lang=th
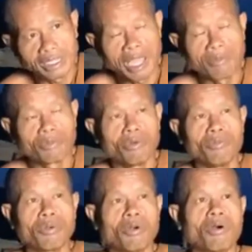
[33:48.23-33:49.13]
จะตา
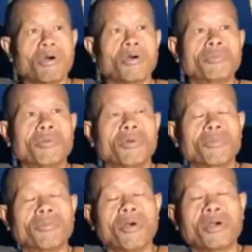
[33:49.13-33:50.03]
มคุ้มครอง
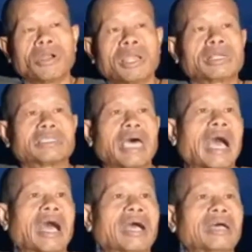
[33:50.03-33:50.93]
ปกป้องรั
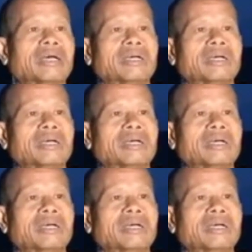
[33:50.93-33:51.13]
กษา